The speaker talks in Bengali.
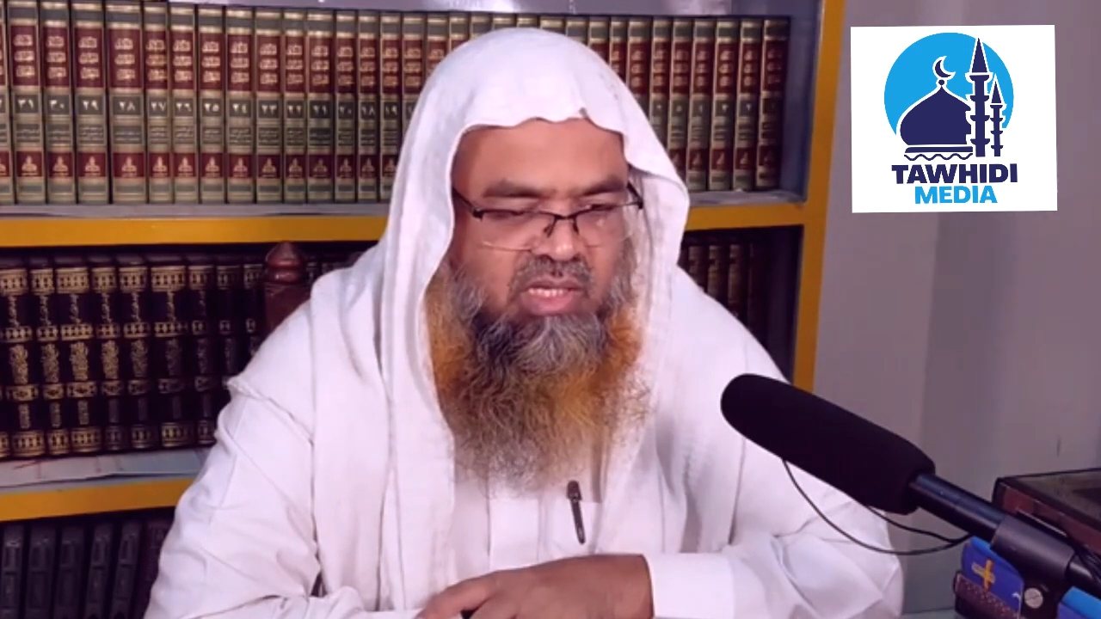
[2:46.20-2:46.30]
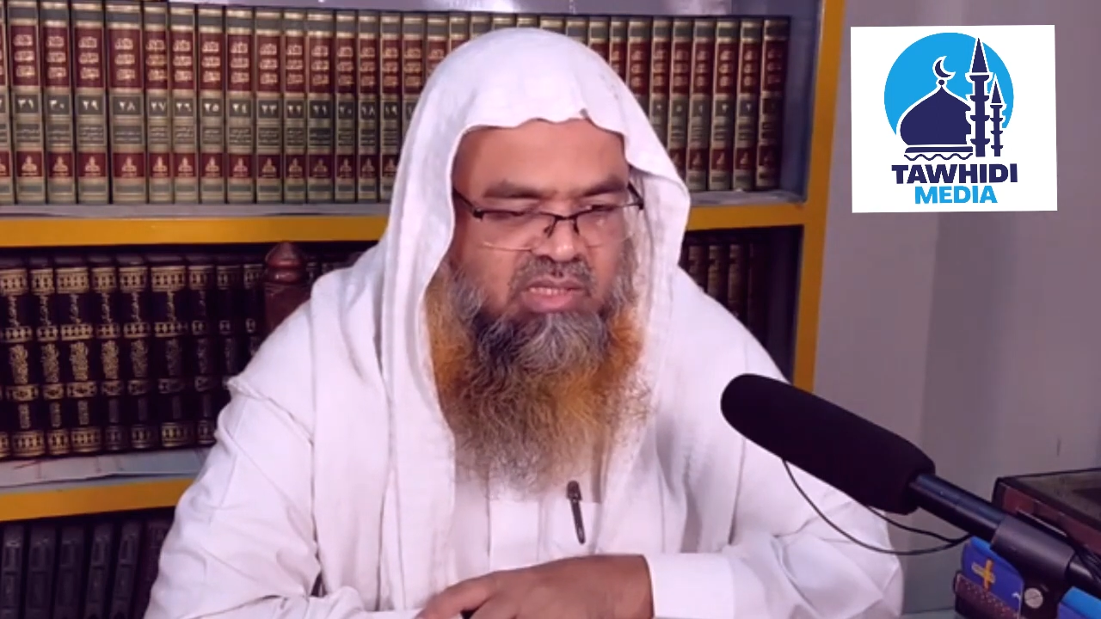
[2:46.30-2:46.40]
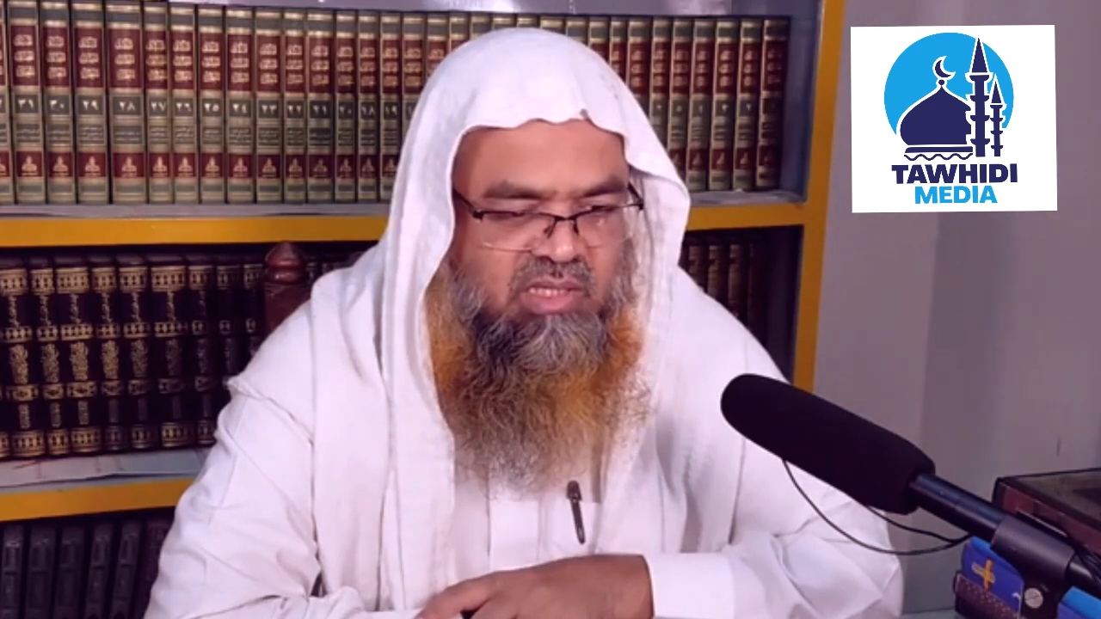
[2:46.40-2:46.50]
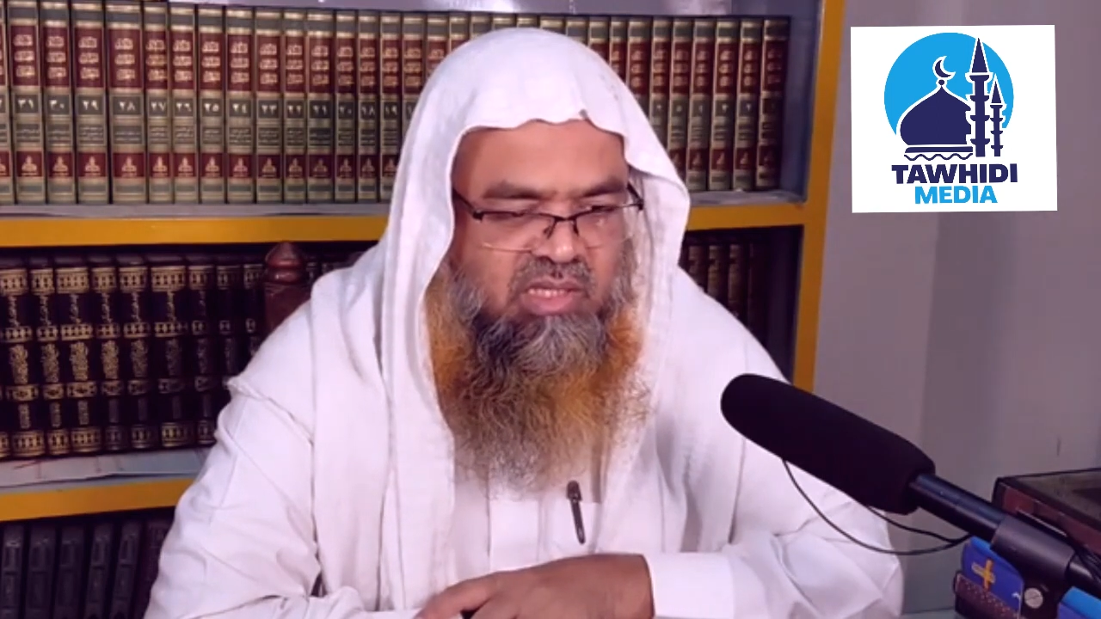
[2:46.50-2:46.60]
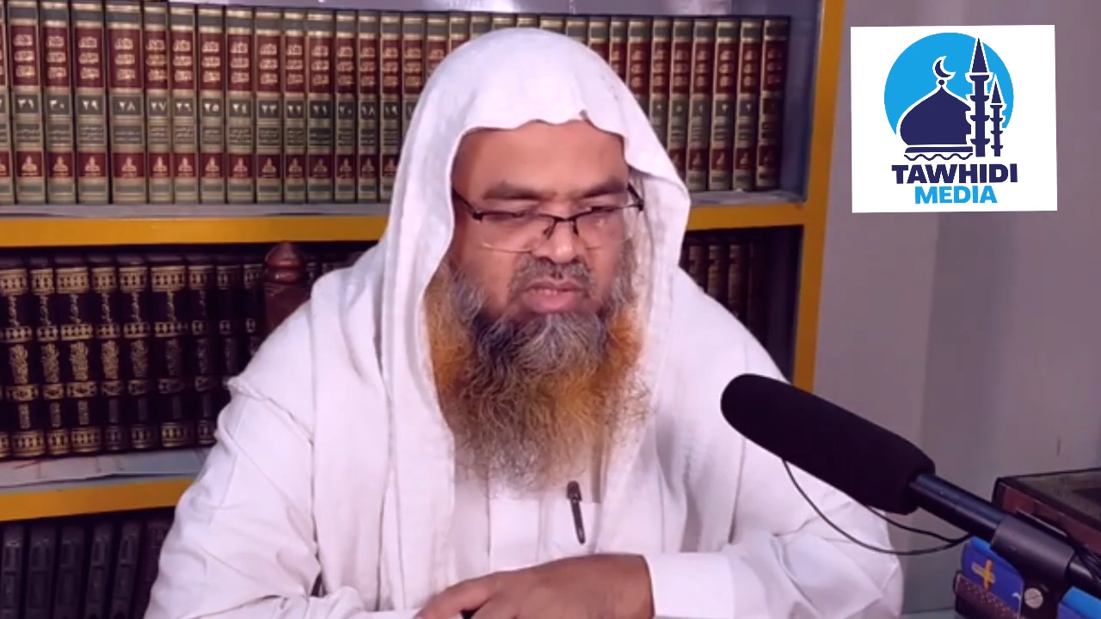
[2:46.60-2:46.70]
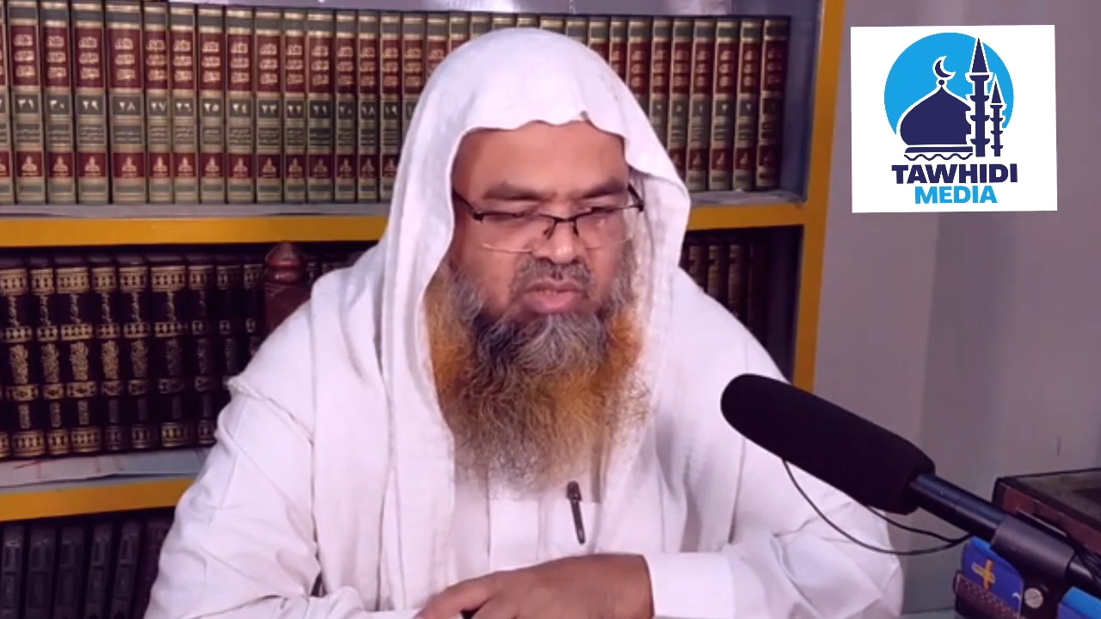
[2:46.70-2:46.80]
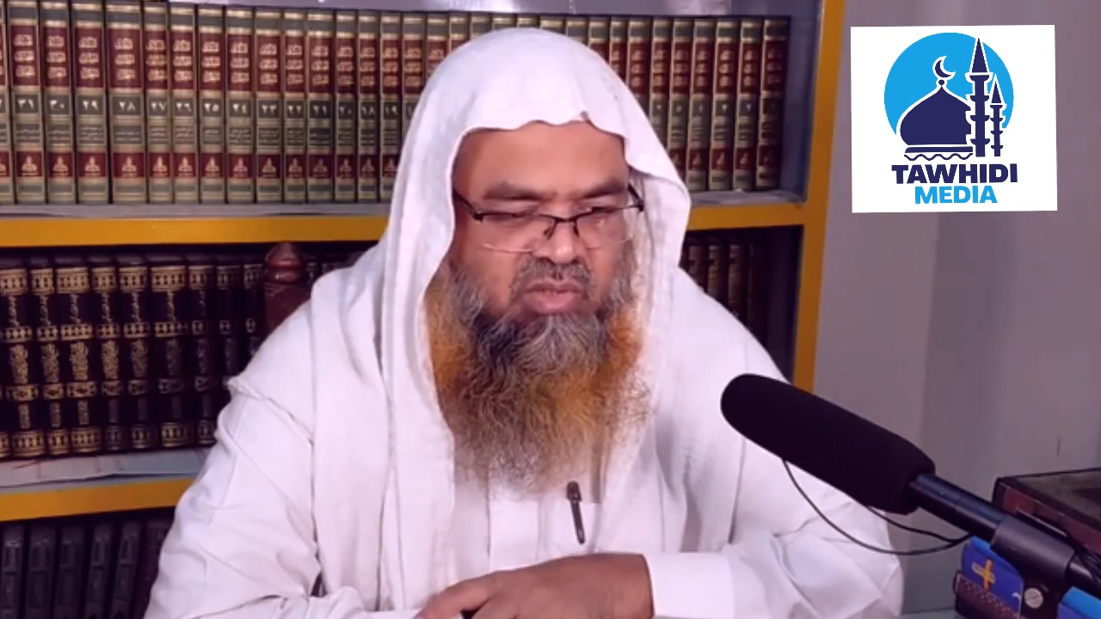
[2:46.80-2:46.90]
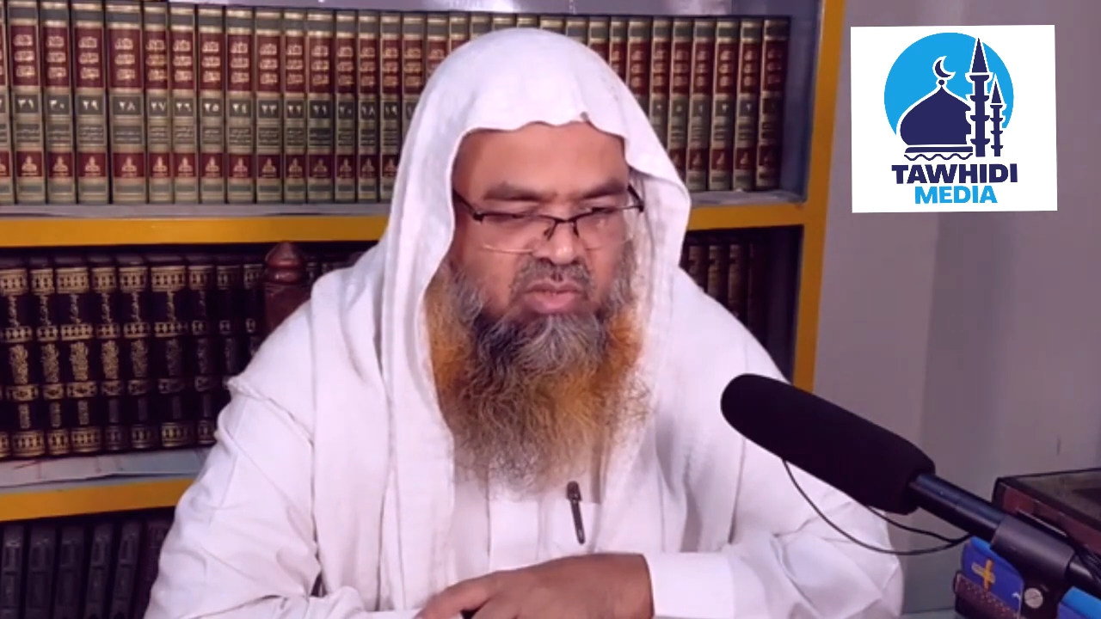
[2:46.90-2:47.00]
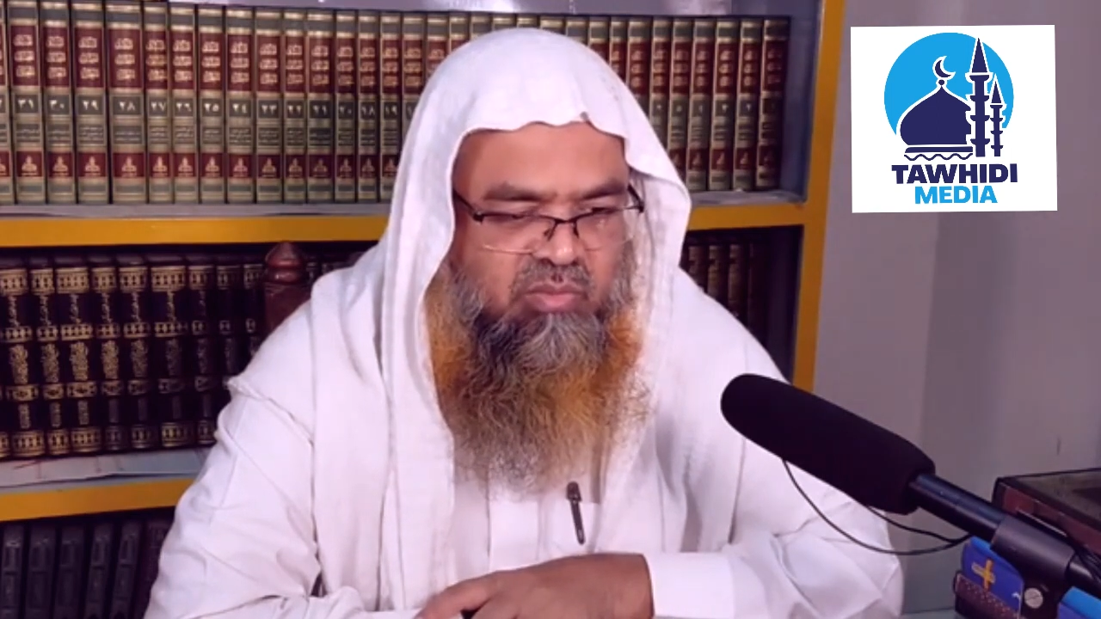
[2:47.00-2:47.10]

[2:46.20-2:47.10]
দিনের জন্য